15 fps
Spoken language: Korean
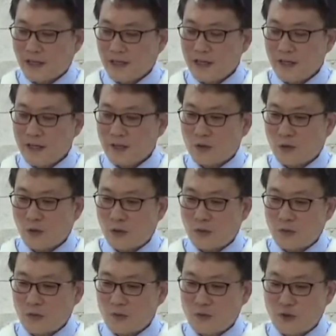자기가
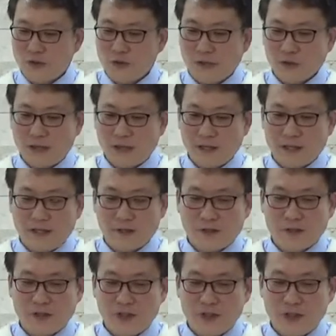더 우선적으로 해야 될
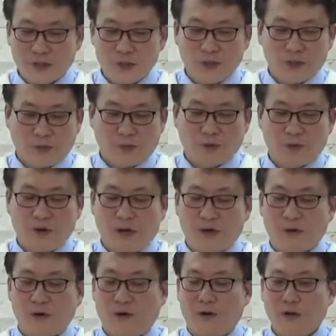것이 있음에도
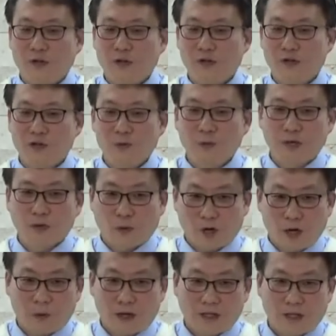불구하고 예수님에게
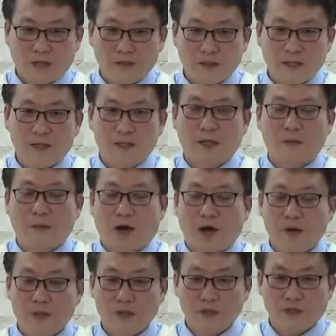돌아왔다는 게 일단
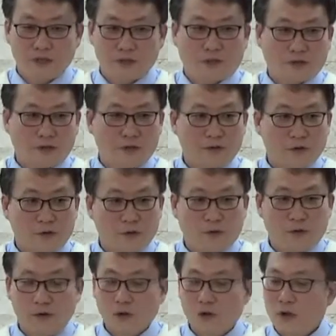마음이 있었다는
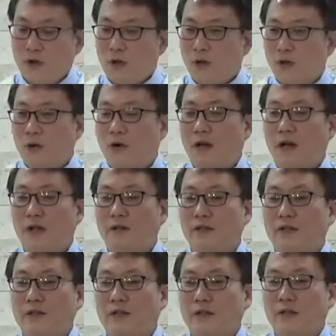거고 또
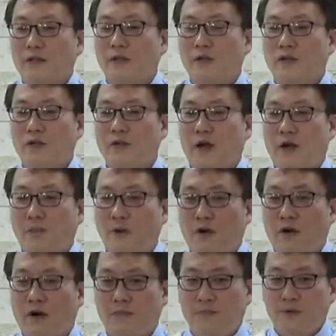하나는 예수님 앞에
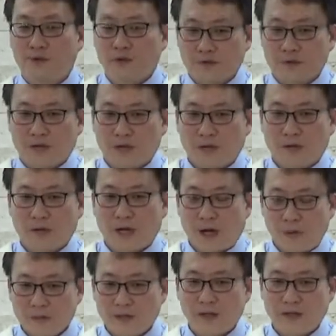엎드려서
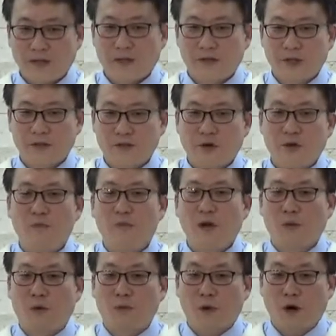감사했다는 게
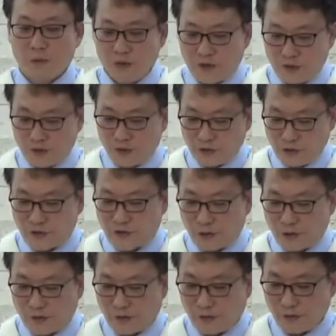정말 고마움이
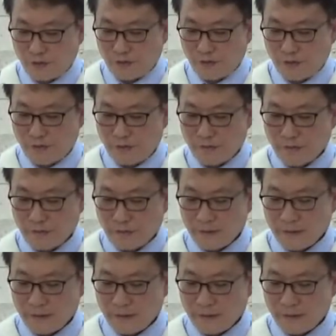느껴지죠. 어?